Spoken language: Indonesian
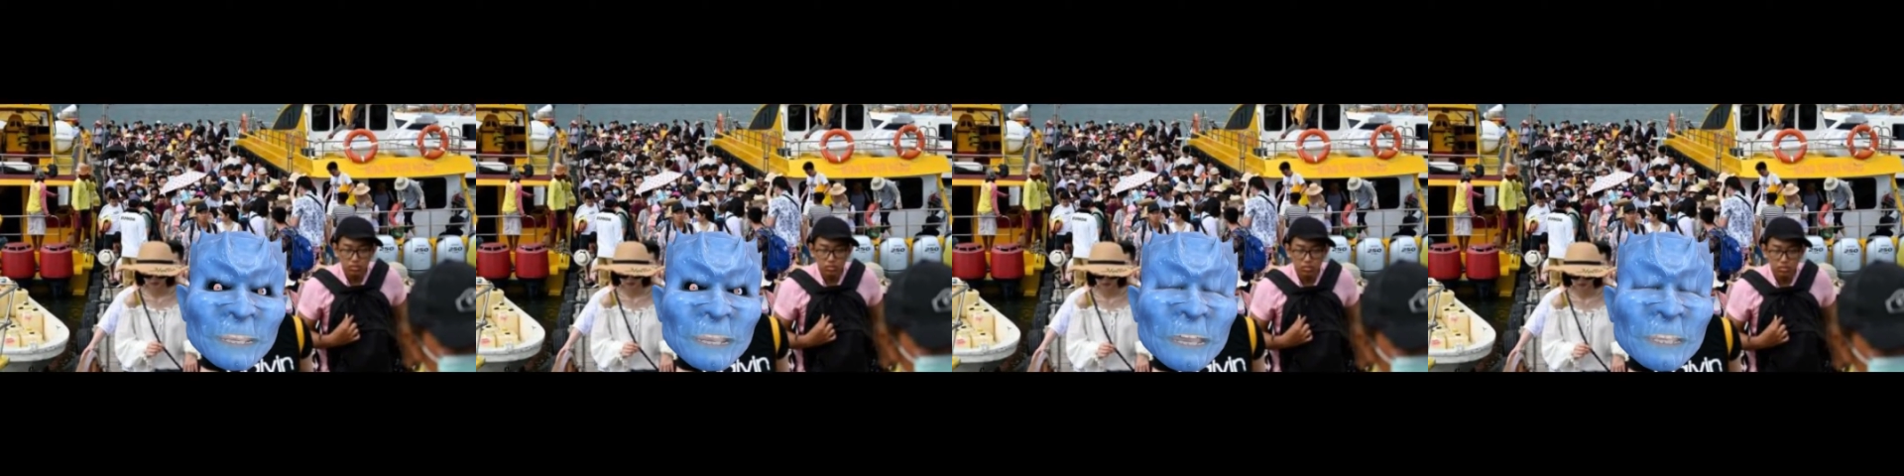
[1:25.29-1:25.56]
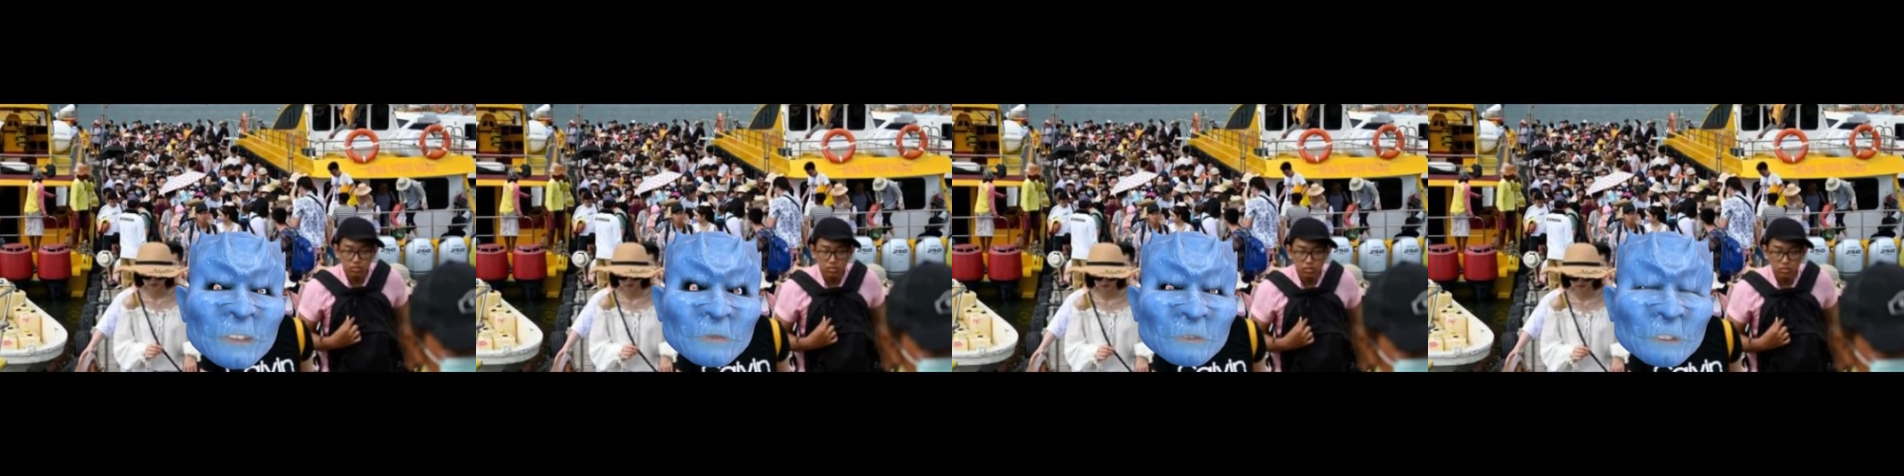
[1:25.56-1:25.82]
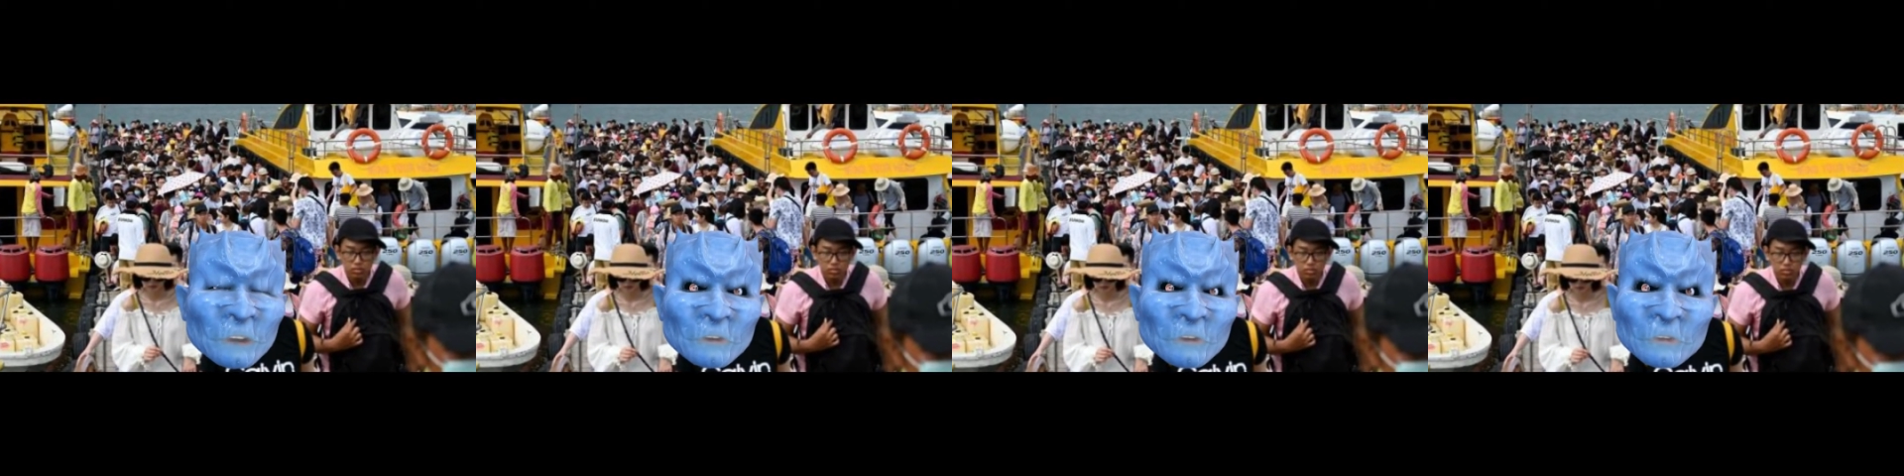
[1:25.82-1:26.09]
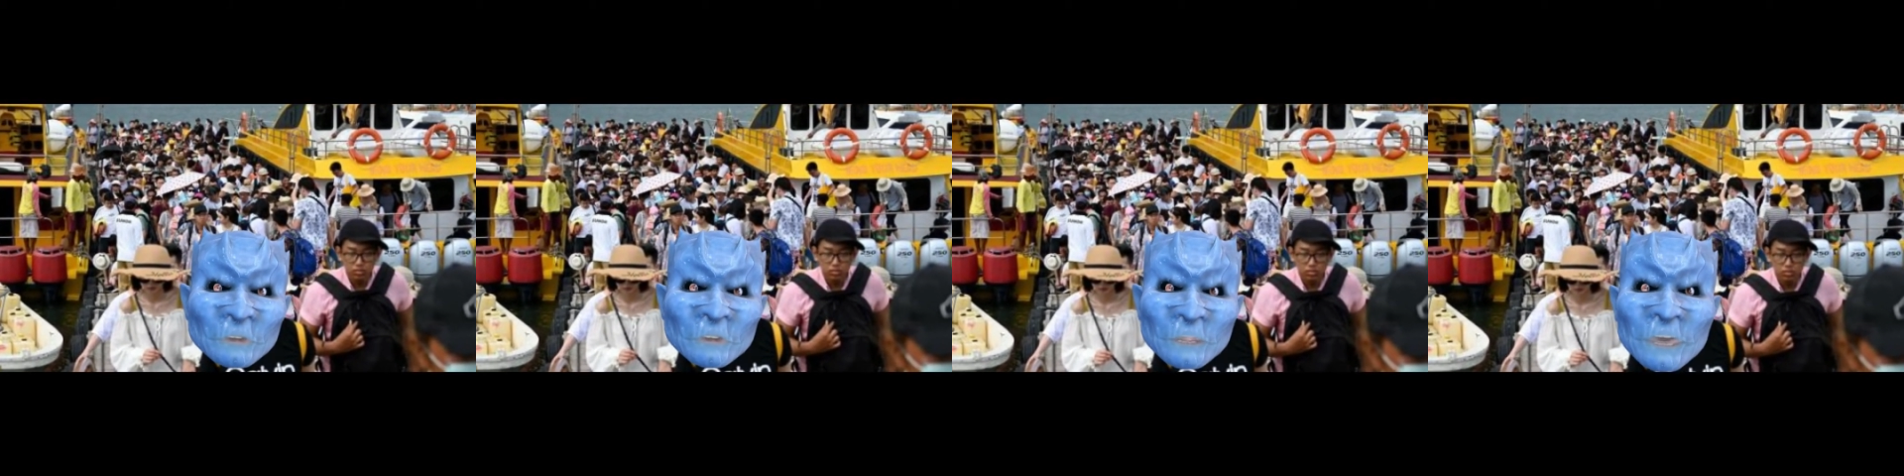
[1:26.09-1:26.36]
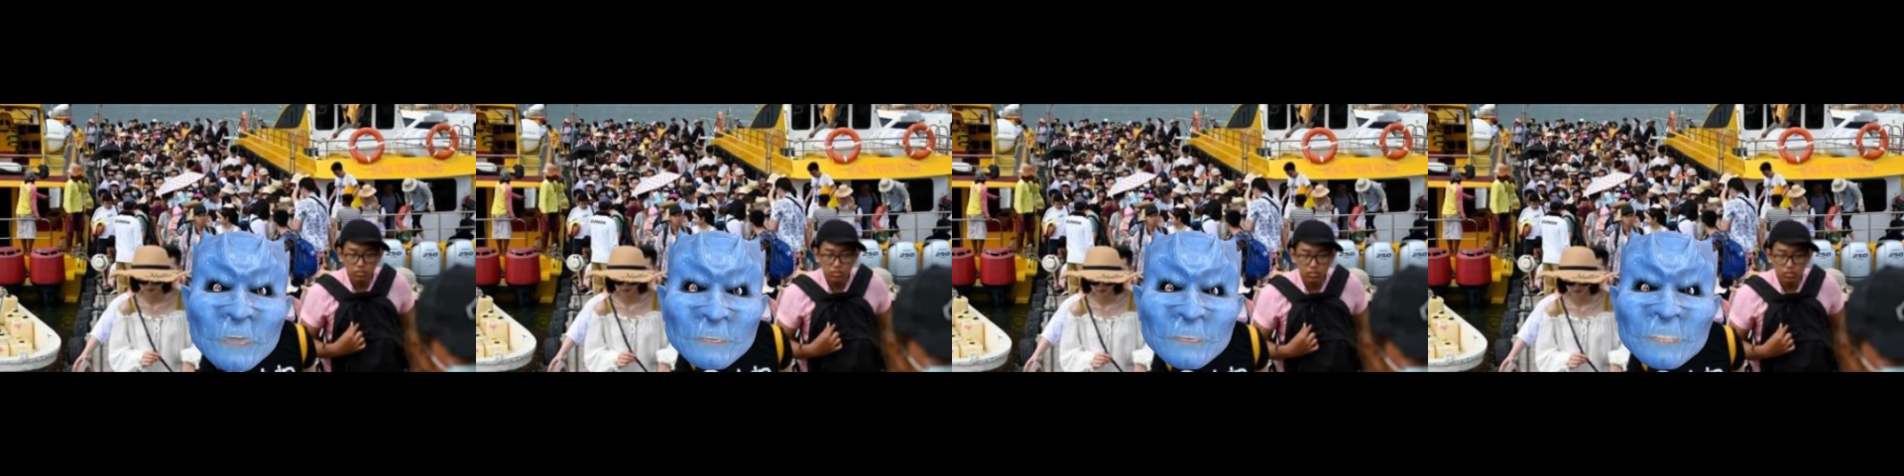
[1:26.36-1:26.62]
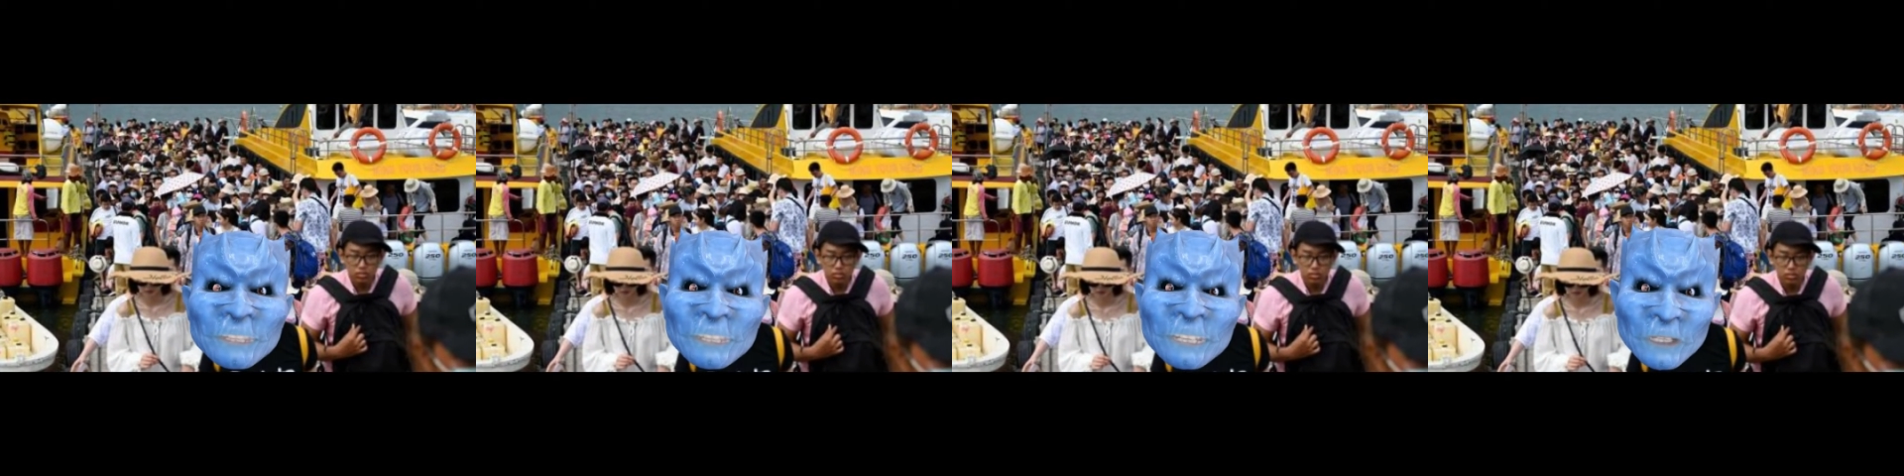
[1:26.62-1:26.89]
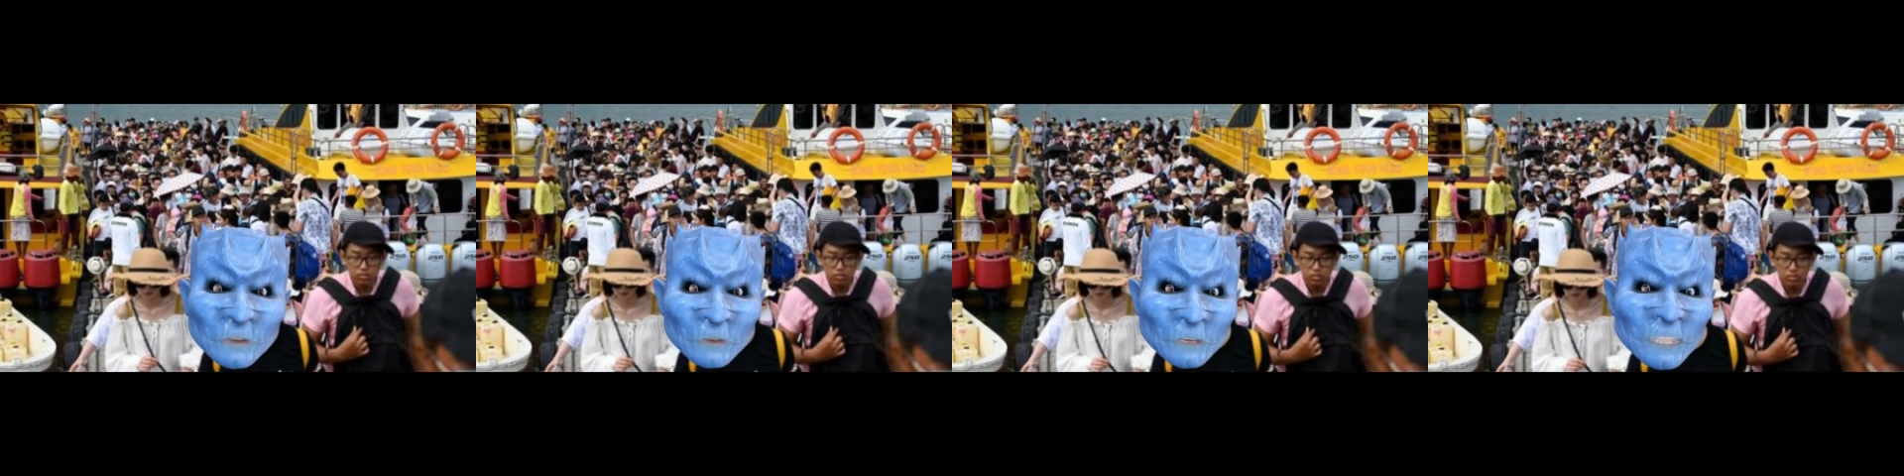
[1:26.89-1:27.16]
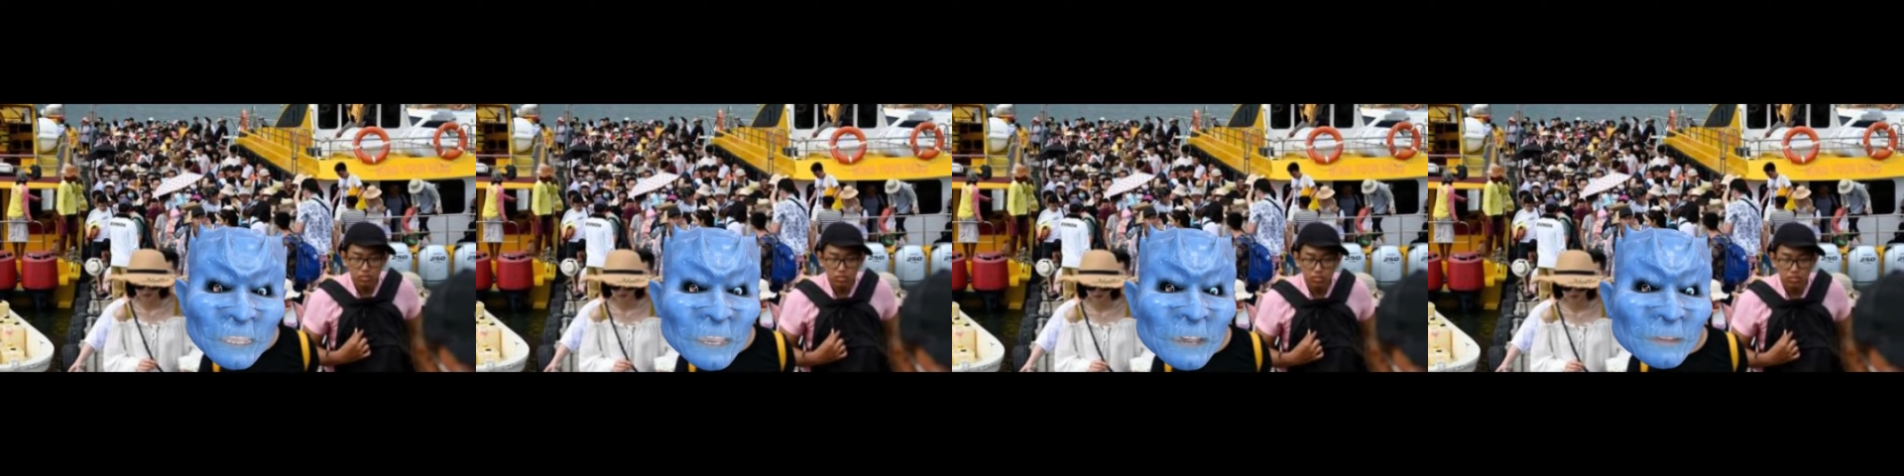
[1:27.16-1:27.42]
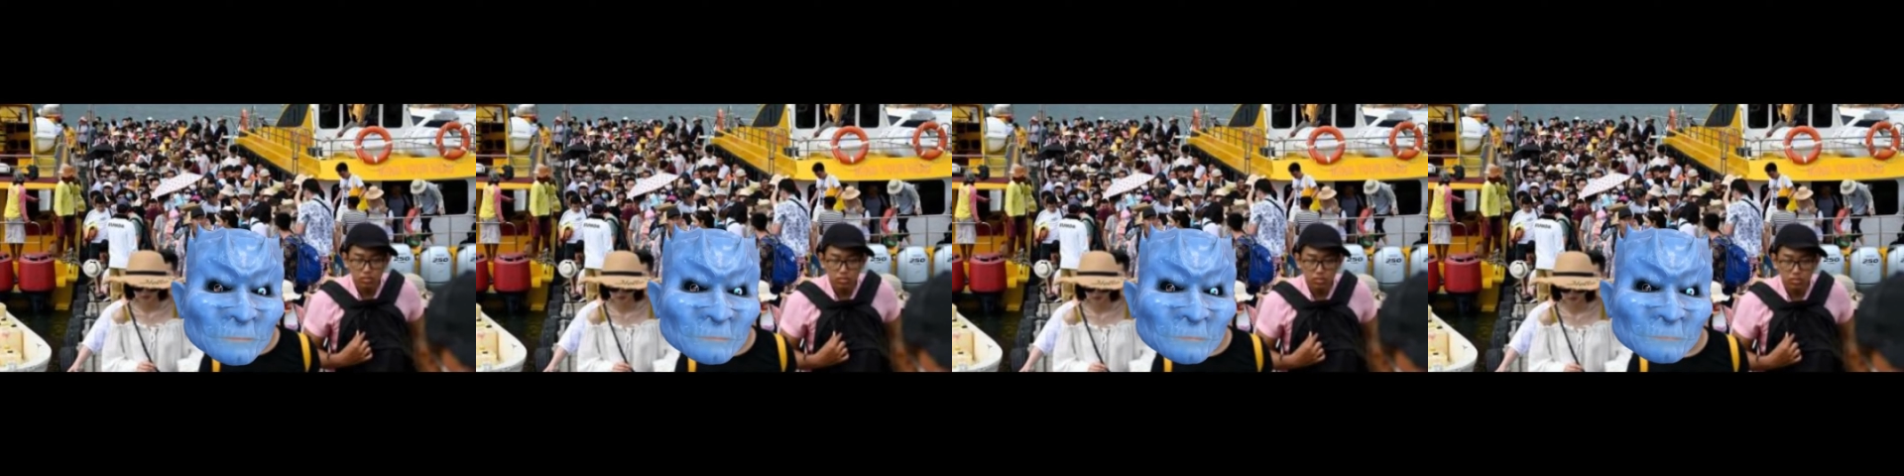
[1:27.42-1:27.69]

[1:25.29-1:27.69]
kasus corona di dunia.